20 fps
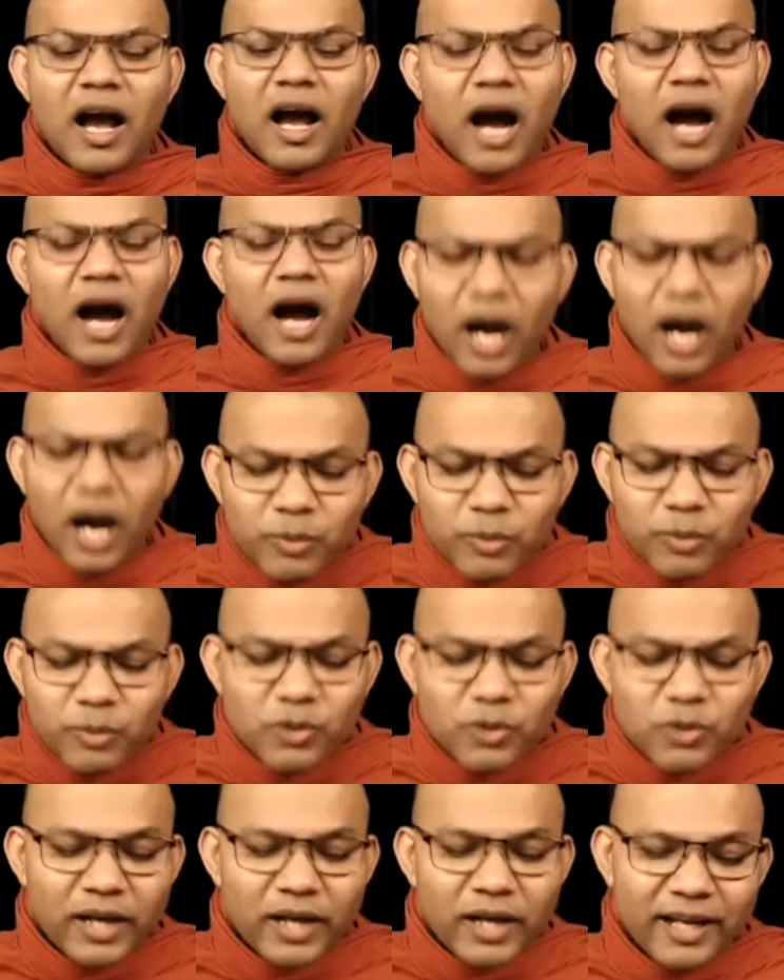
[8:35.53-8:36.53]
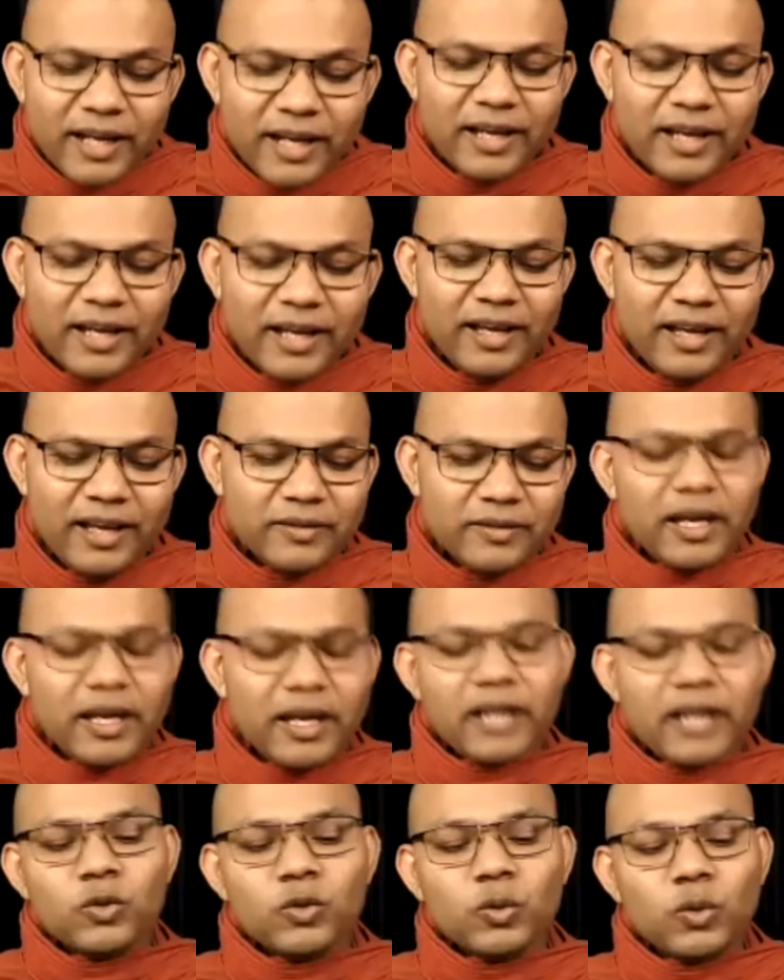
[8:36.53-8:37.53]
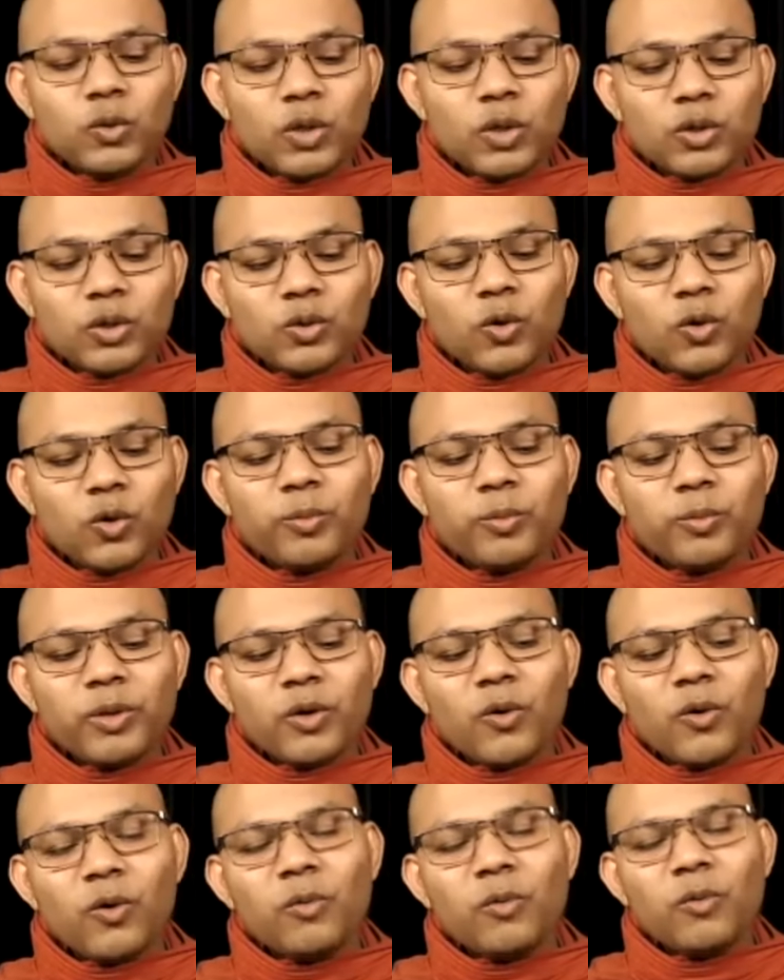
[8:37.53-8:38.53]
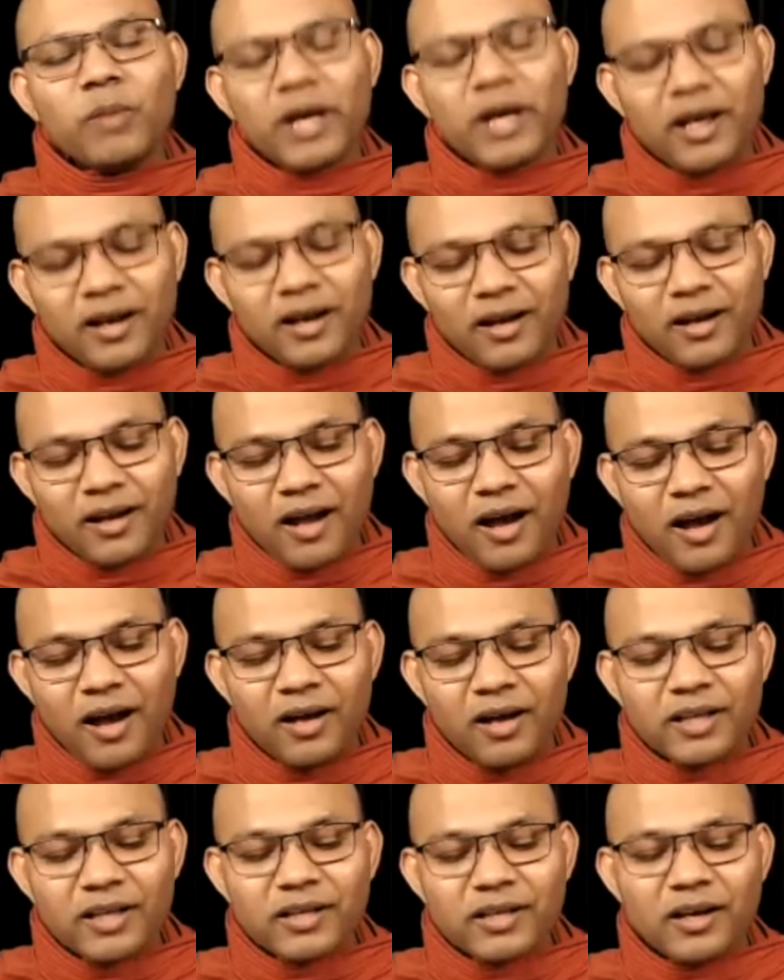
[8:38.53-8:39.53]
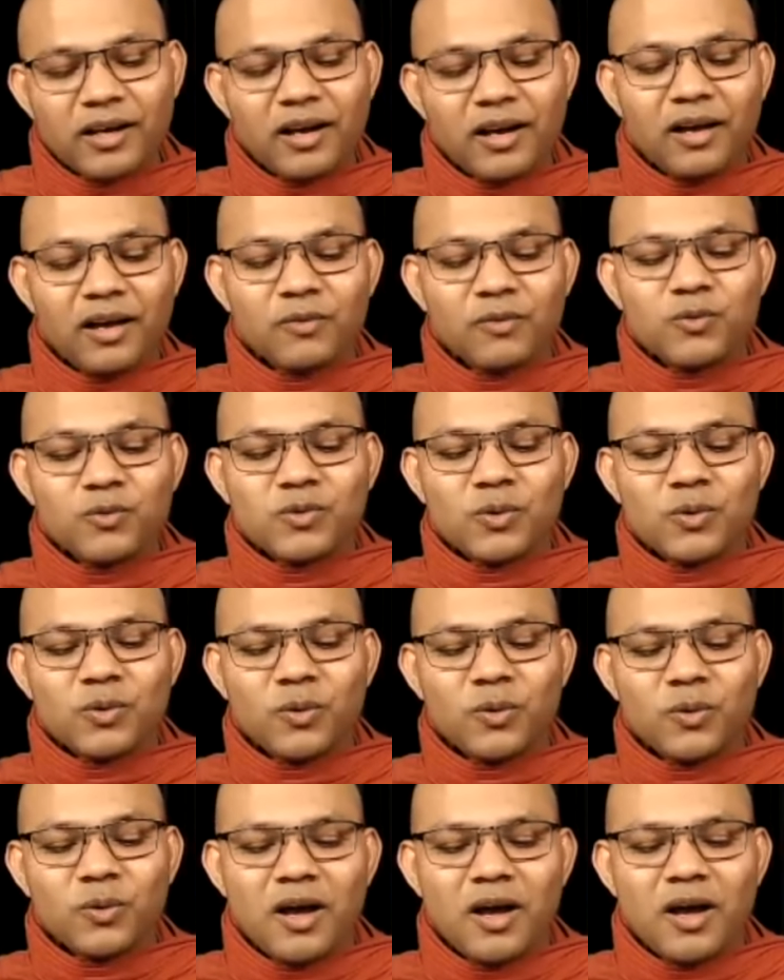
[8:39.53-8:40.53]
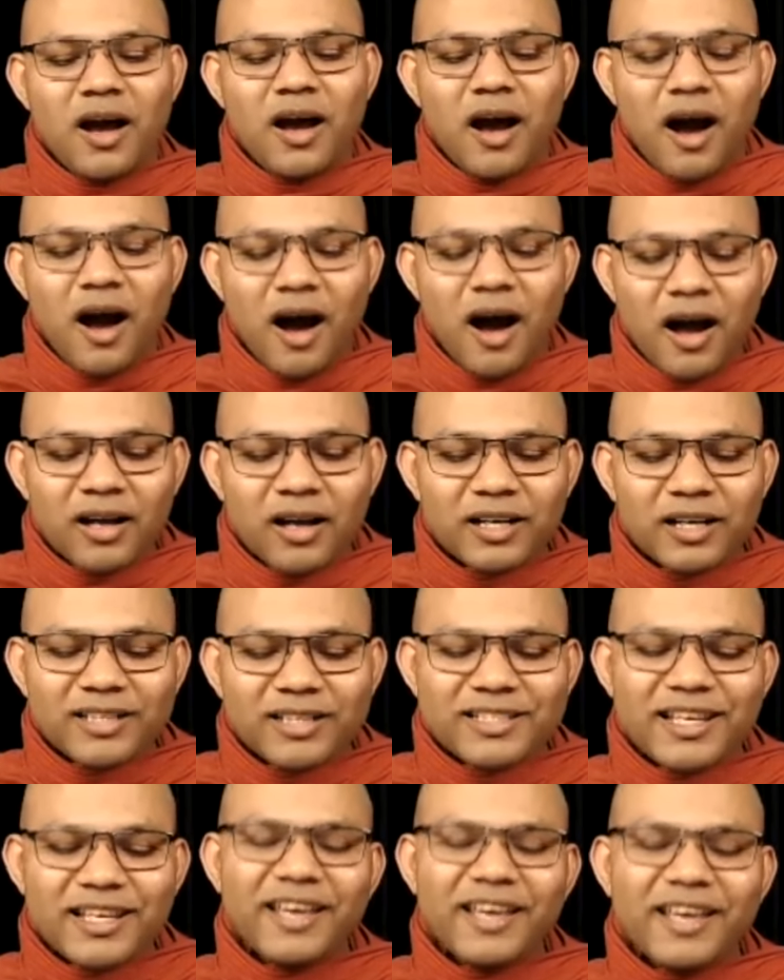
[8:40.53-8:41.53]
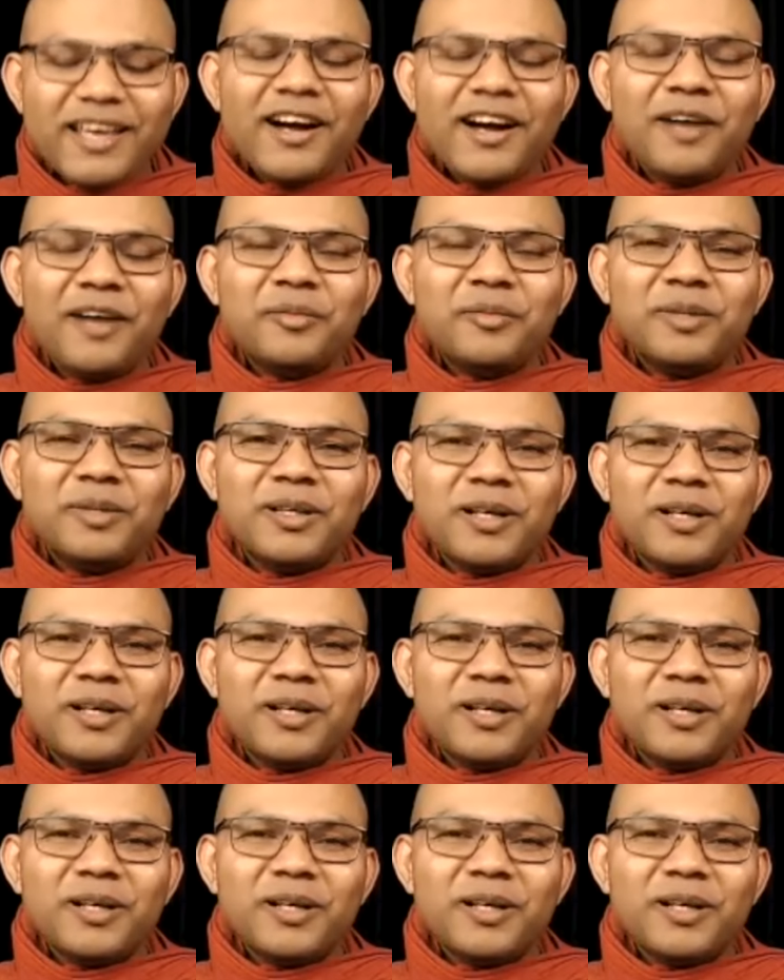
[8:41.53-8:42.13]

आप जो कह रहे हैं कहे दूर तो पिखो मयम आसो आगछे आम